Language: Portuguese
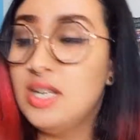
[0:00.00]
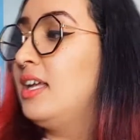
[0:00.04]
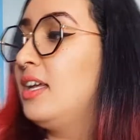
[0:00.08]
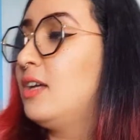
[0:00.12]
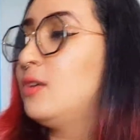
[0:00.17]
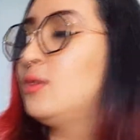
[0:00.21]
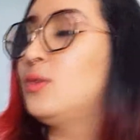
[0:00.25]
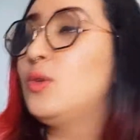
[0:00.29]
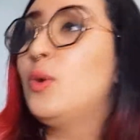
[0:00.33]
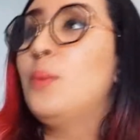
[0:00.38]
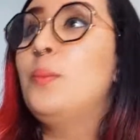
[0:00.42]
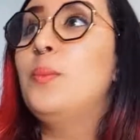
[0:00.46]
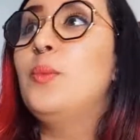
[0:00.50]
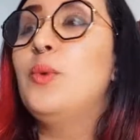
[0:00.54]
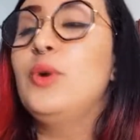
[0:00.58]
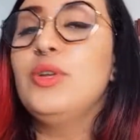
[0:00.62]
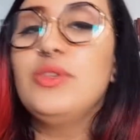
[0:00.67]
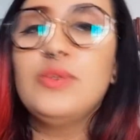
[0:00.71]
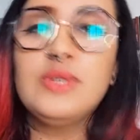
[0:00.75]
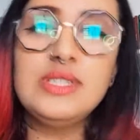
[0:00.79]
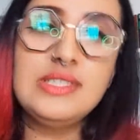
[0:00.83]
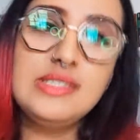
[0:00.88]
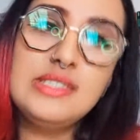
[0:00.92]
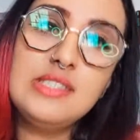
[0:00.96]
Eu tô
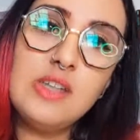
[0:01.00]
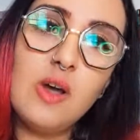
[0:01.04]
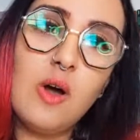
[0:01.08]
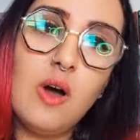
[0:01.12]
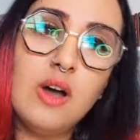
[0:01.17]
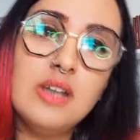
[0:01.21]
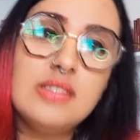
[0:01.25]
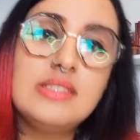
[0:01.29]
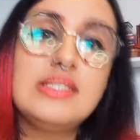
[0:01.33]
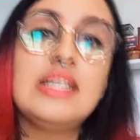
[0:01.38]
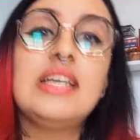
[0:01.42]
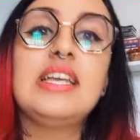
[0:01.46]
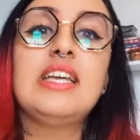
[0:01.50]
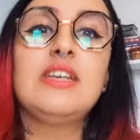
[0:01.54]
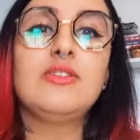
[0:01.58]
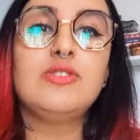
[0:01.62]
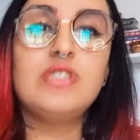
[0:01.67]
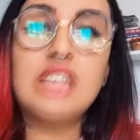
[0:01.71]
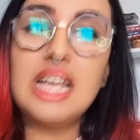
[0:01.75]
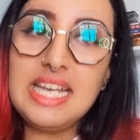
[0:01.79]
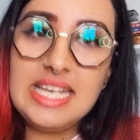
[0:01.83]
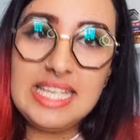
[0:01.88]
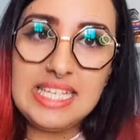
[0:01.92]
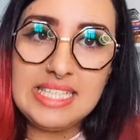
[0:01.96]
muito ansiosa. Eu
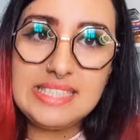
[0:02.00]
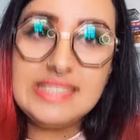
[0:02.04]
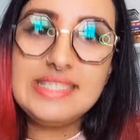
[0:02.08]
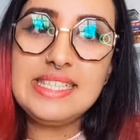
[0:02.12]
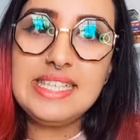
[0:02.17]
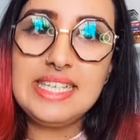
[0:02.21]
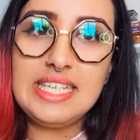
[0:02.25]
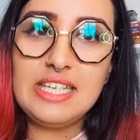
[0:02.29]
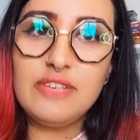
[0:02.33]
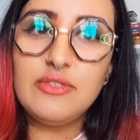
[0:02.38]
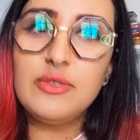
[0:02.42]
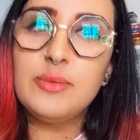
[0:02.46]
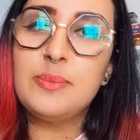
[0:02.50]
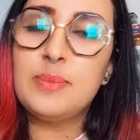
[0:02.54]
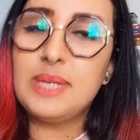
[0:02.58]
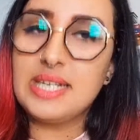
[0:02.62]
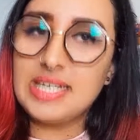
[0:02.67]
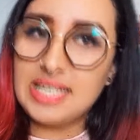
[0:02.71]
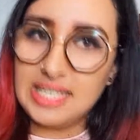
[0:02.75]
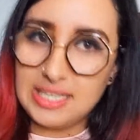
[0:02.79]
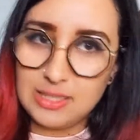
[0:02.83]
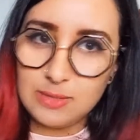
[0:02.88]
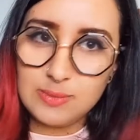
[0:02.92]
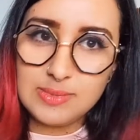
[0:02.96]
já li esse livro para
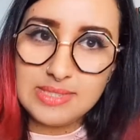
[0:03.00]
quem não